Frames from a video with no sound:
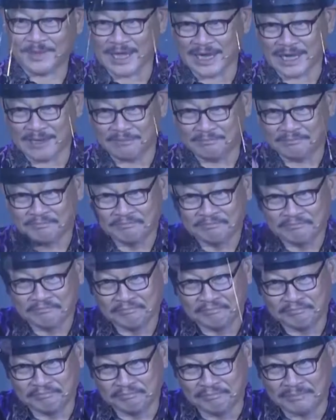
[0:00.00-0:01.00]
Akan
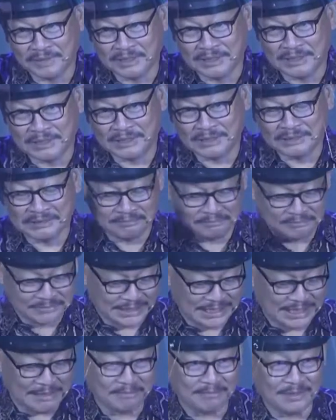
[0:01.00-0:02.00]

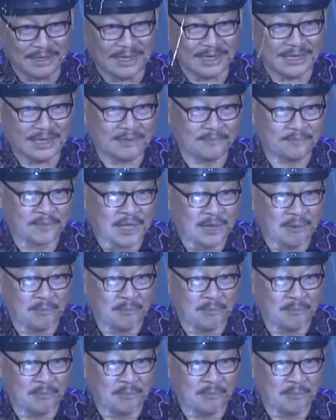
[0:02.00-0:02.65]
menambah